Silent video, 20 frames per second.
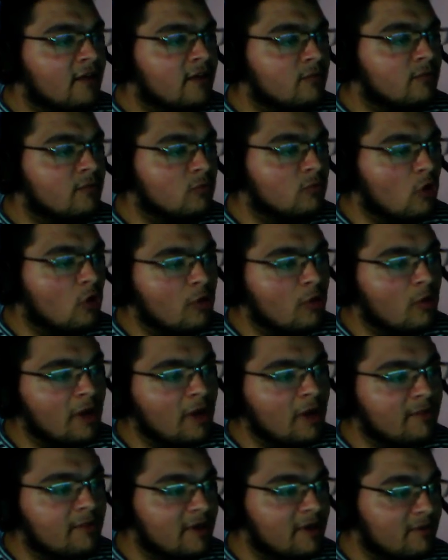normal
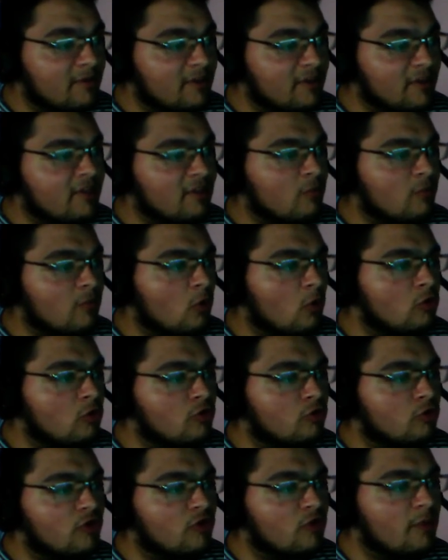bir biçimde
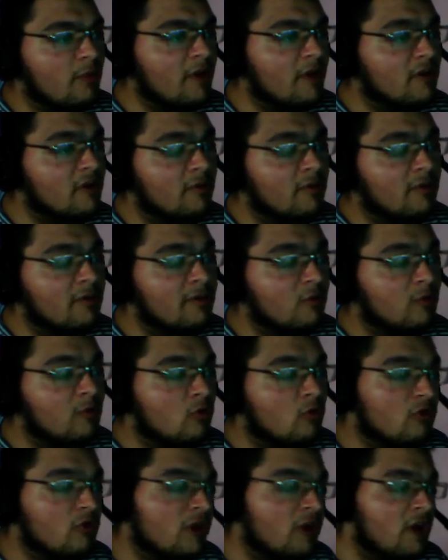ölürse başka bir
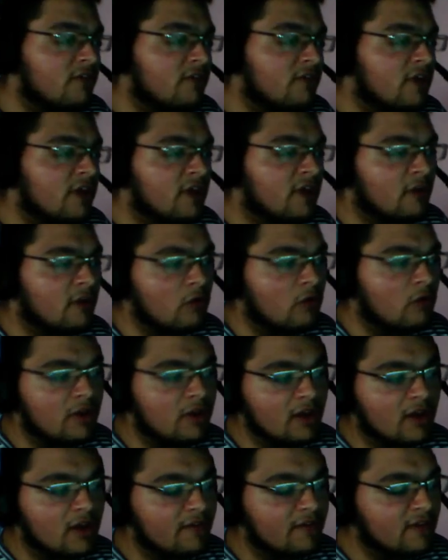milyon tarafından ya da kule
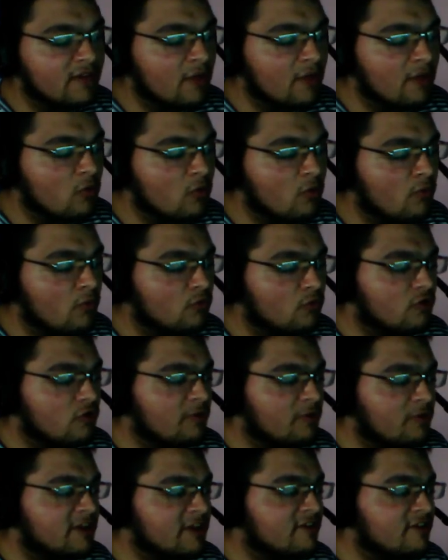tarafından son vuruş
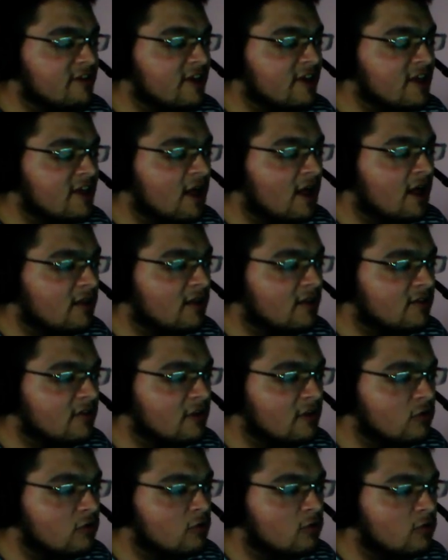yapılırsa 2 altın
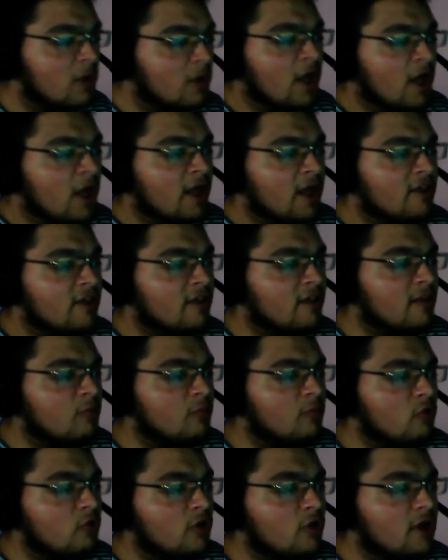alıyorum. İşte
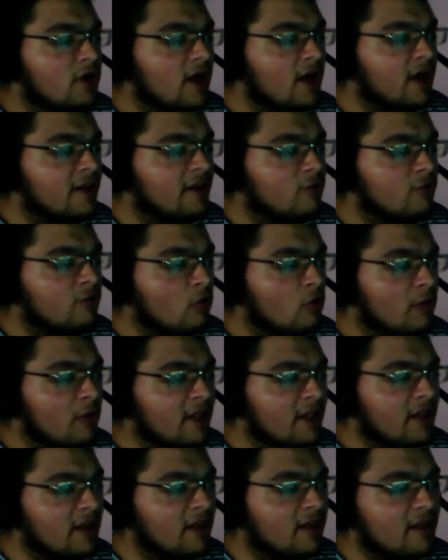bu e, hani
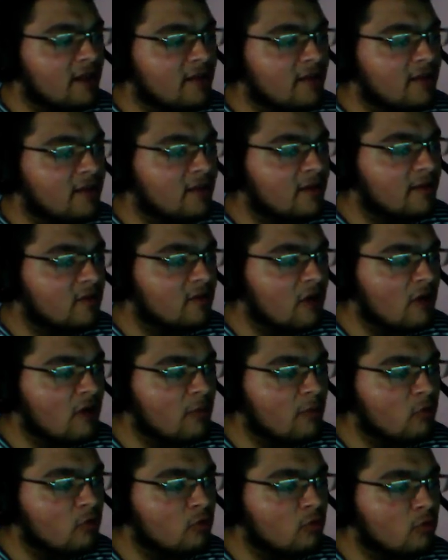normalde e,
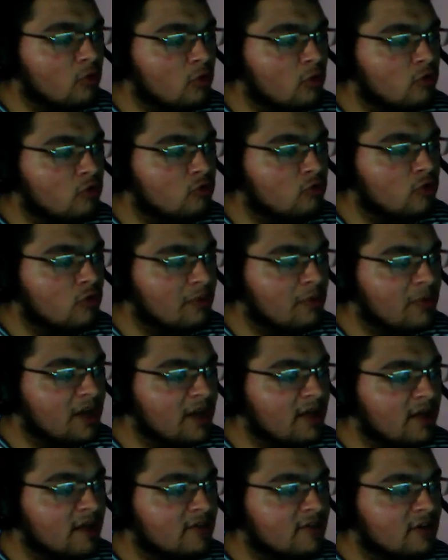şampiyonum öldürdüğünde 1
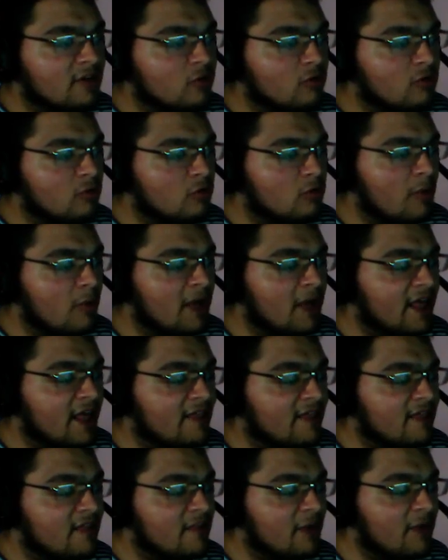altın alıyorum ama
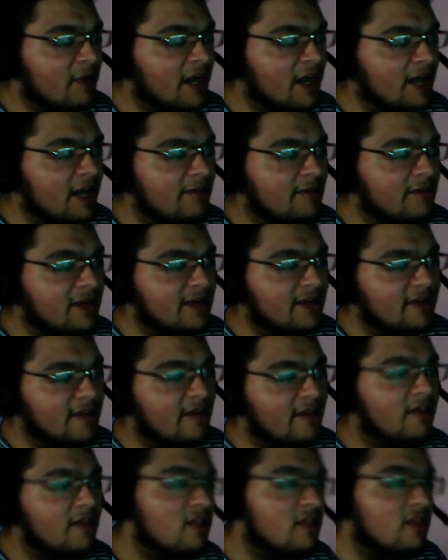eski parayla
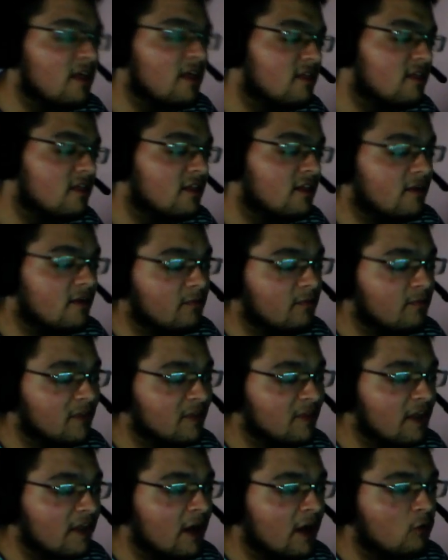birlikte sayısı
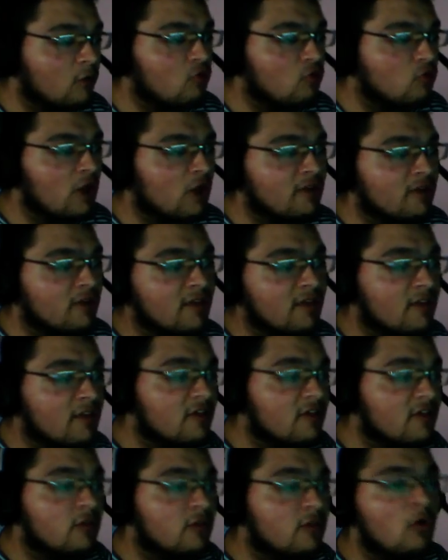miktarı 3 altına
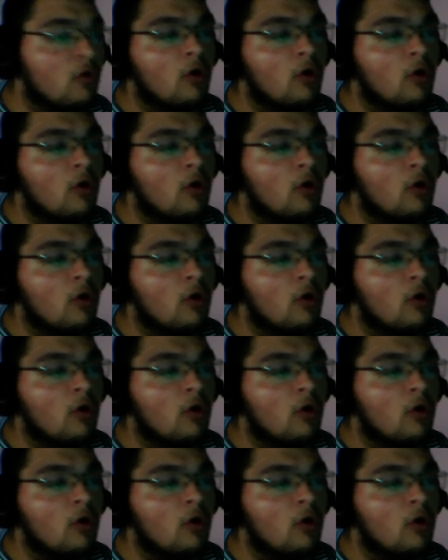çıkıyor.